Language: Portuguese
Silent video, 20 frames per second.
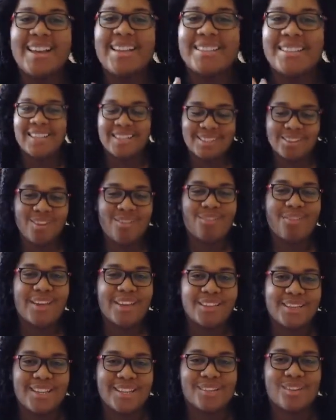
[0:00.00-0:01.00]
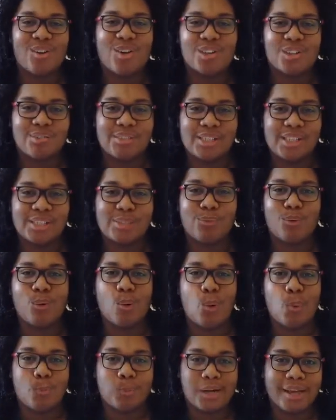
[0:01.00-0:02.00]
Vocês vão ver, gente, quando vocês for
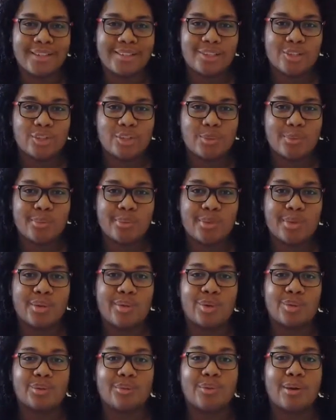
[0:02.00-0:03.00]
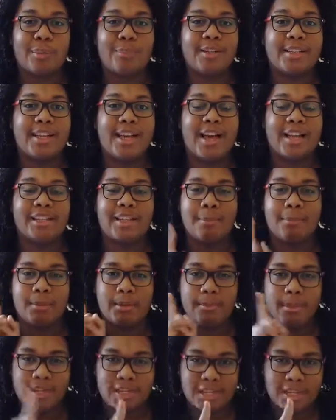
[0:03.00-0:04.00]
comprar esse shampoo e quando for aplicar na
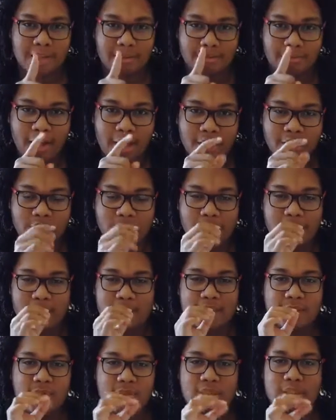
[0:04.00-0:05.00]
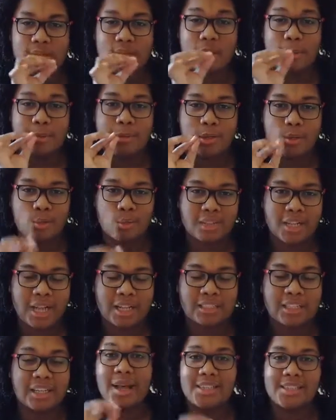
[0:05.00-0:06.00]
primeira lavagem, parece que você não aplicou
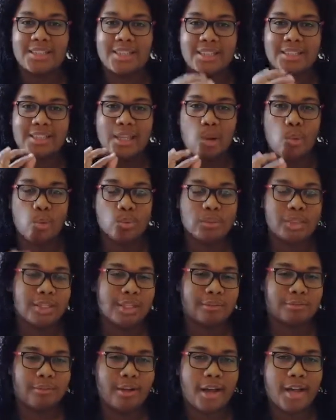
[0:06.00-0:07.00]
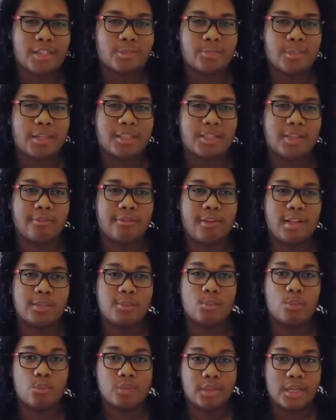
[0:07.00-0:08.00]
nada. Mas na segunda lavagem parece que
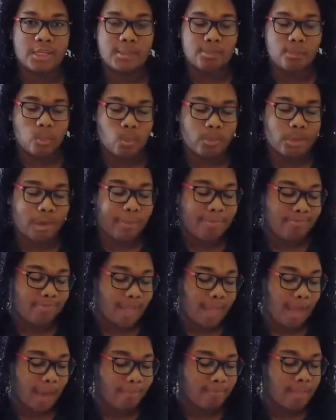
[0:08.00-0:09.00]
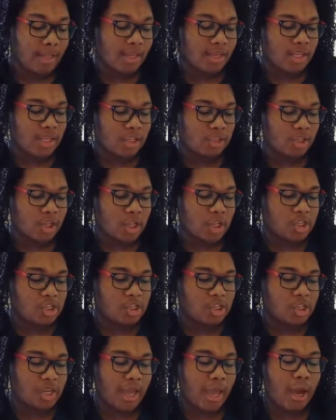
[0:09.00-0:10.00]
faz muita espuma, tá? E,
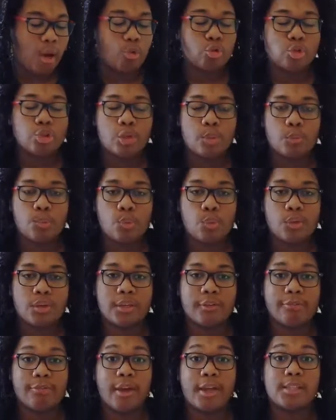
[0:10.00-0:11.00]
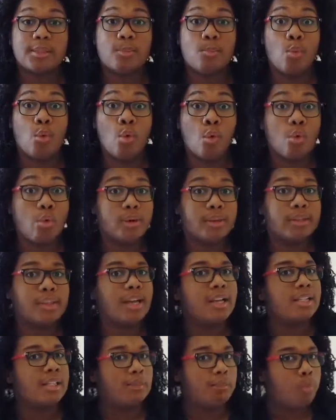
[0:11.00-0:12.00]
gente, é um shampoo que faz
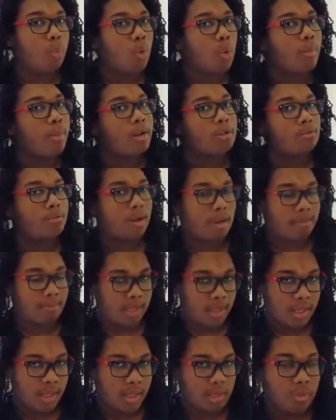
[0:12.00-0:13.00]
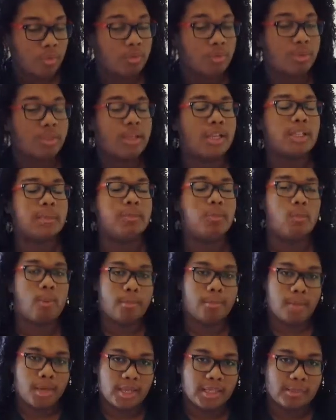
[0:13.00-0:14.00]
muita espuma no cabelo, muita
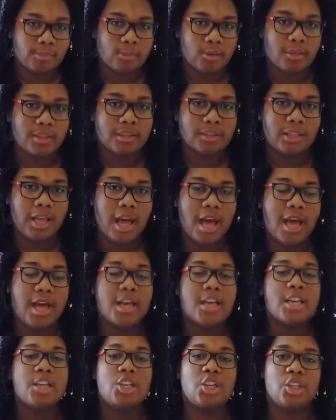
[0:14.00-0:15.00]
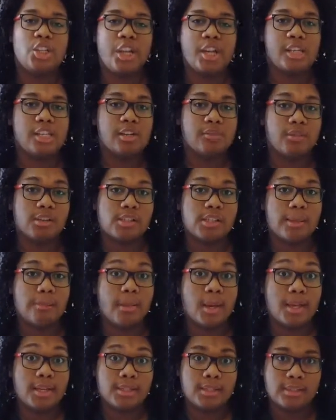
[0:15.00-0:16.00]
espuma mesmo, tá? E, gente, eu vou ser
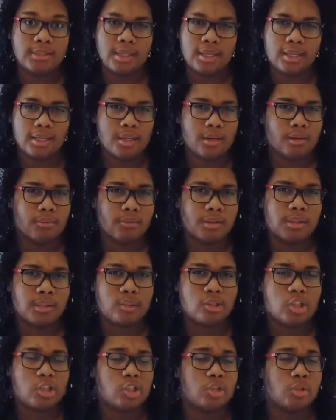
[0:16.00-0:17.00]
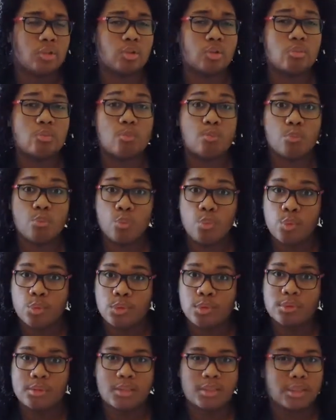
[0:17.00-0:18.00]
bem sincera aqui com vocês. Gente, eu sou
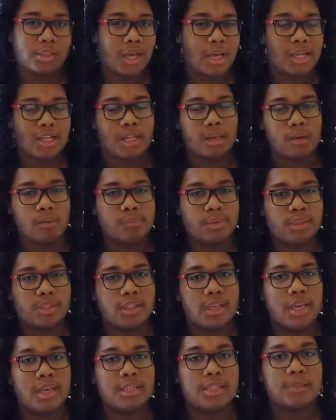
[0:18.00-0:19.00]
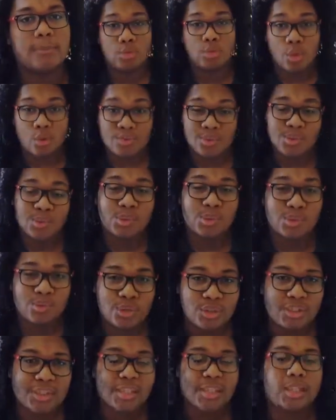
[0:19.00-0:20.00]
muito sincera aqui com vocês em todos os
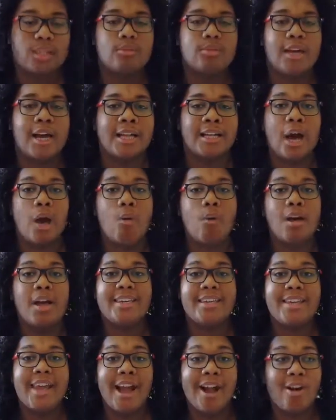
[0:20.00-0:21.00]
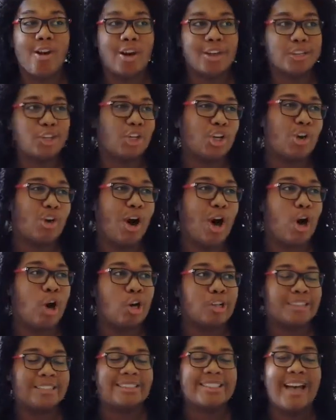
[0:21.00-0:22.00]
vídeos aqui do canal. E agora chegou a
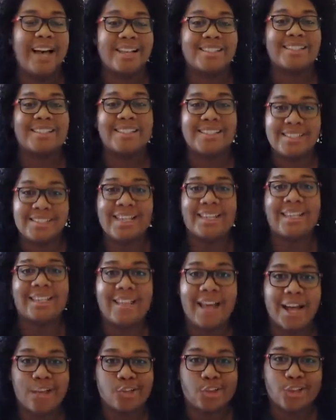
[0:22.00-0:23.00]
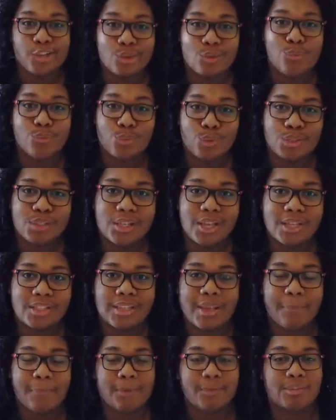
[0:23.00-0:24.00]
hora da sinceridade aqui com vocês,
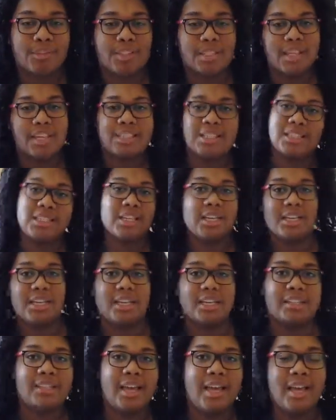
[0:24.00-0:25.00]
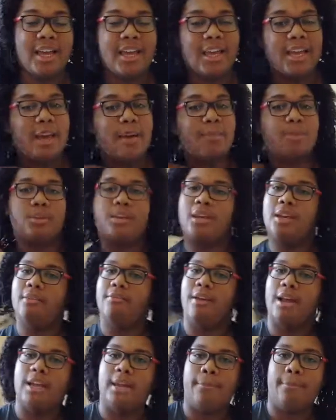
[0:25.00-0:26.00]
né? Pra vocês, né? Porque
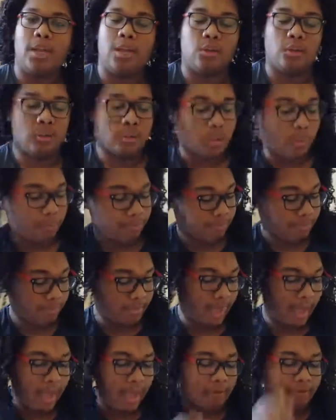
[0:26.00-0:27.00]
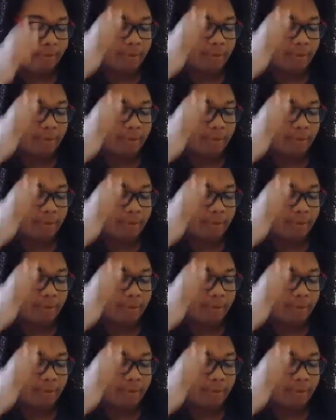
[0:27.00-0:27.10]
vale a pena ou não tá?